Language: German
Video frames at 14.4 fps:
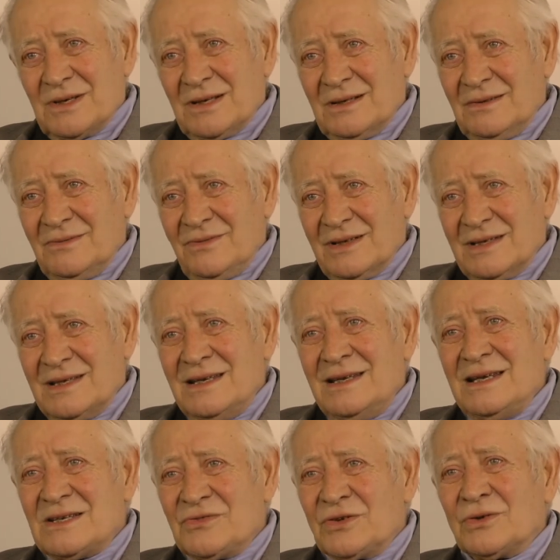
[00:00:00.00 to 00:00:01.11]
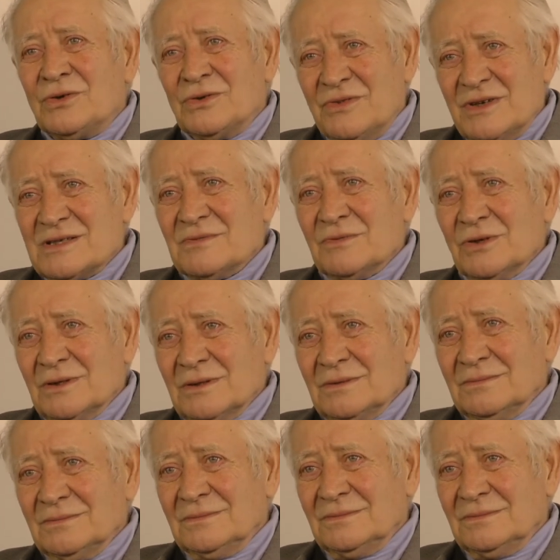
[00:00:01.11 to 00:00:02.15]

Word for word: war, weil sie nichts von Gott wissen wollten.